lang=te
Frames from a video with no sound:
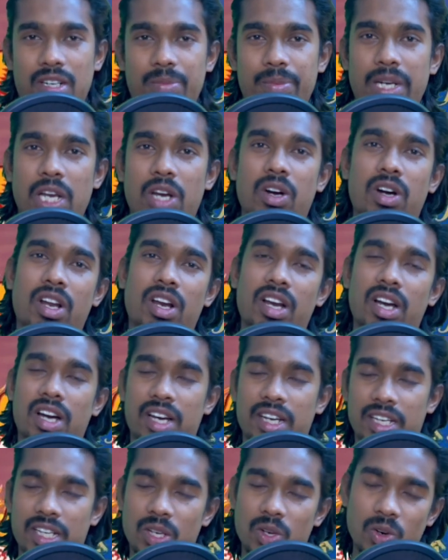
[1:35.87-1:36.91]
మిడిల్ ఆర్డర్లో
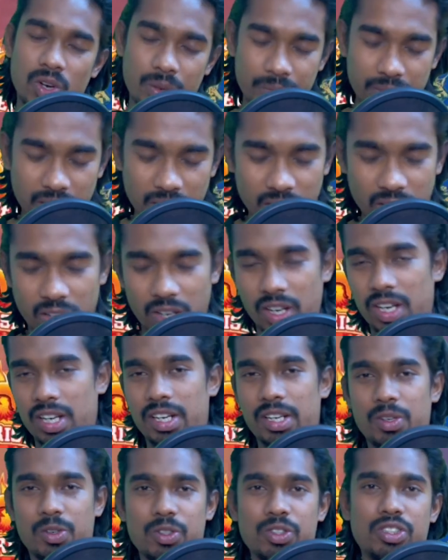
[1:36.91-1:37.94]
కానీ లోవర్ మిడిల్ ఆర్డర్
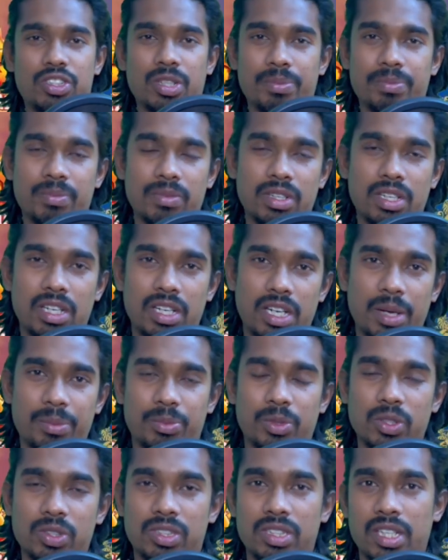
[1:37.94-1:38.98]
కానీ కొంచెం
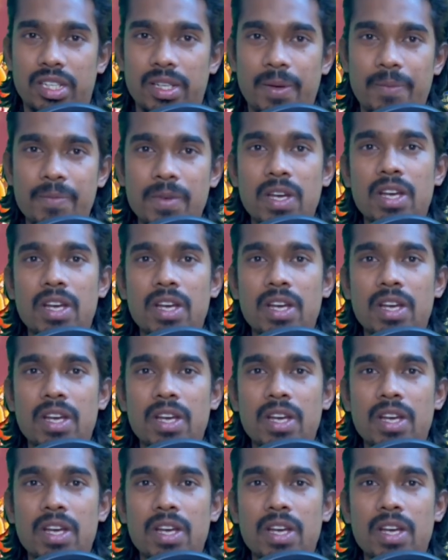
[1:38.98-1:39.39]
డెప్త్ వస్తుంది